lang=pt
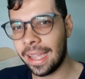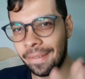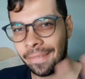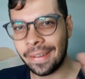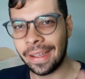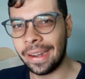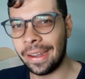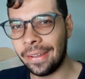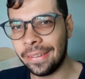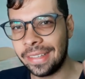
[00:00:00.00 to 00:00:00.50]

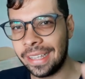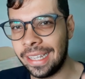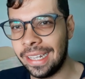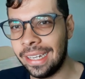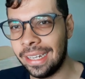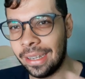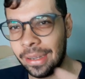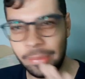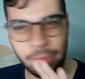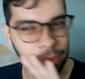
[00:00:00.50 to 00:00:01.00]
o canal
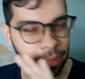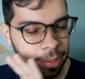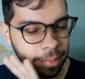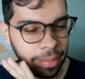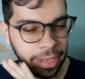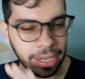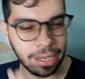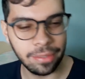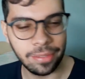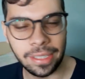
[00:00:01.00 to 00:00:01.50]
dele é uma
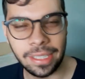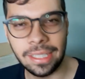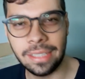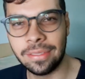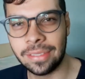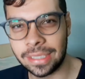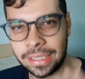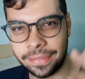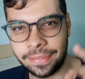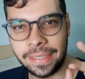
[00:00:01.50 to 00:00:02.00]
maravilha.
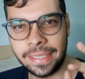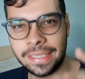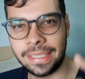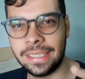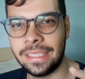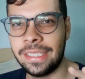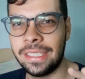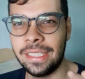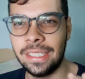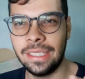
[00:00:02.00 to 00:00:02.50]
Você vai
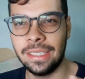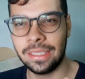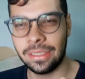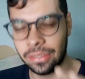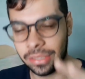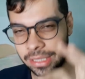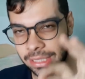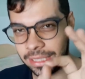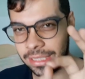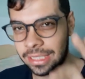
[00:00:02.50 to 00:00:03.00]
assistir, e
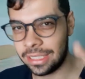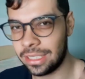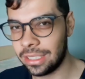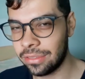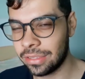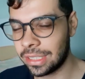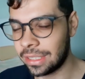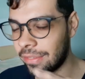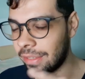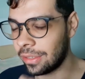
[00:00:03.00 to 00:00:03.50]
se você
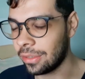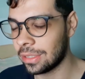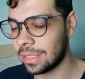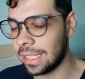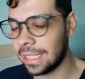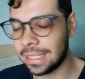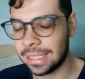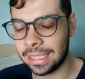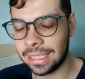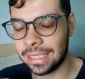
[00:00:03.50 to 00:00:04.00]
assistir, você vai
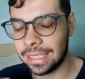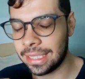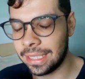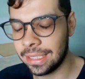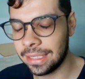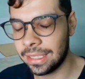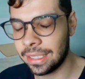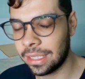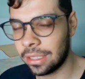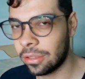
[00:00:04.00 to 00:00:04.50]
gostar, de
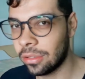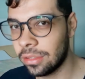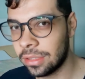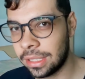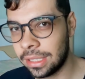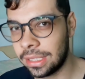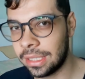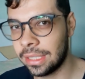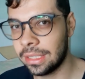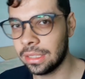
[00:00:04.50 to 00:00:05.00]
certeza. E com
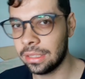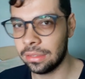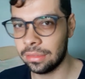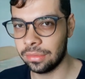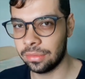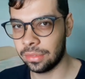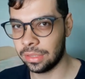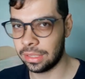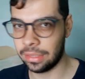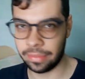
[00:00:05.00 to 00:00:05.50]
certeza
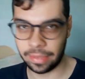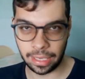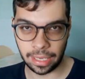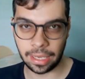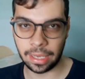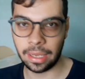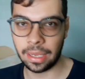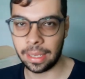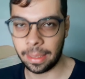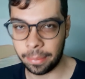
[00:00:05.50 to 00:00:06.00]
você
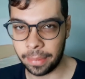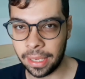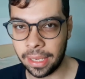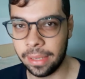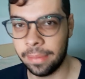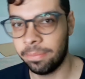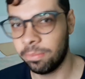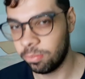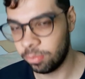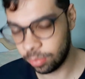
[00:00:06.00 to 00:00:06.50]
vai
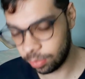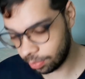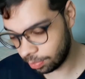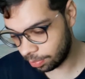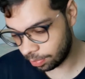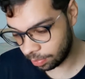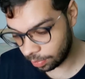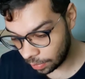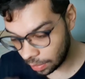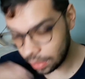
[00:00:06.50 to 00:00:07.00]
acabar
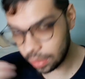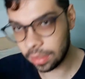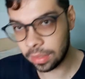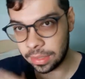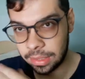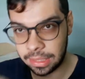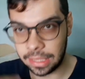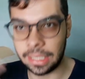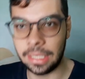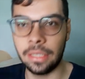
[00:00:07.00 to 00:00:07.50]

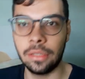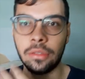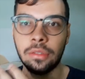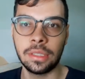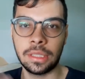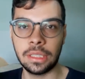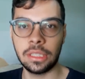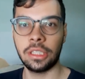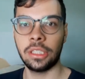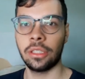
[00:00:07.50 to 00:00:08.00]
seguindo,
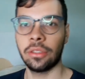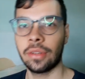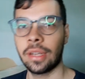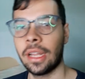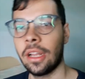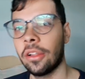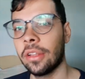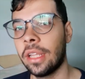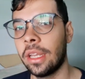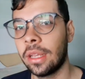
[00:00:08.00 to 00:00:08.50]
assistindo o
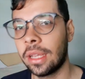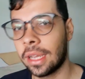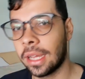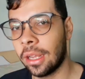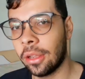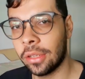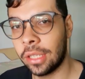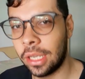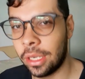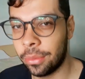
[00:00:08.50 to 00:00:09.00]
canal dele, que o
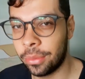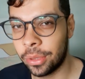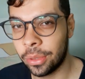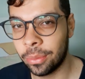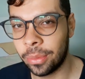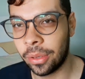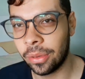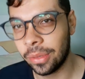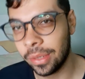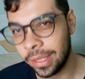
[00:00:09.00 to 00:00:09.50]
canal dele é
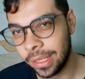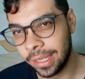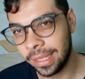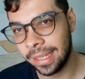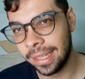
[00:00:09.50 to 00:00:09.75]
muito bom.